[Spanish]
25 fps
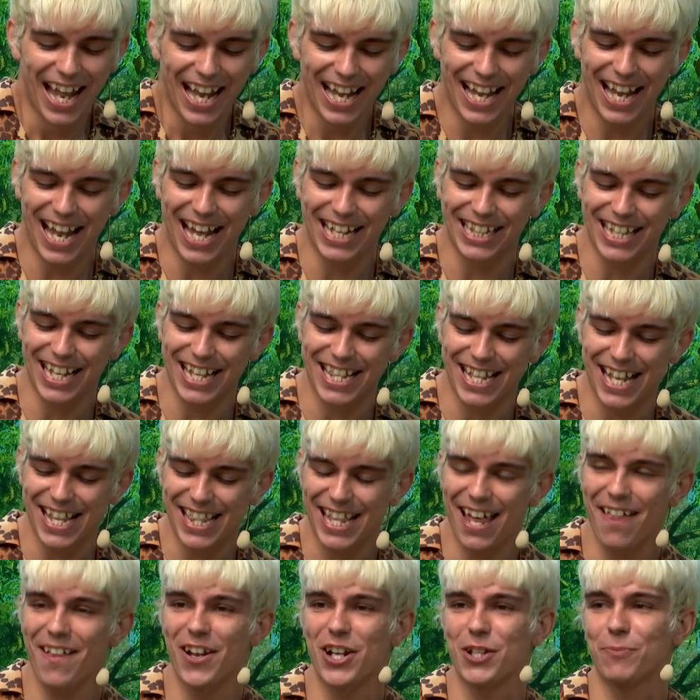La
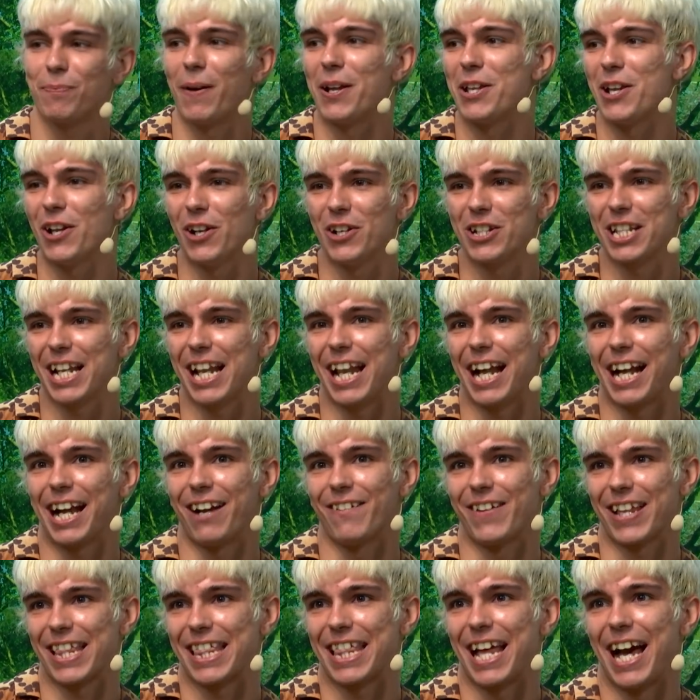tendencia de los pañuelos en la
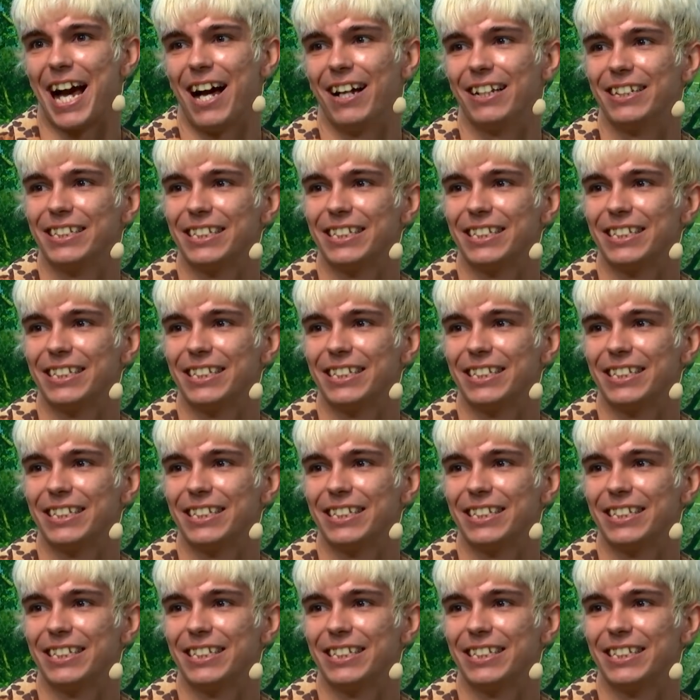cabeza.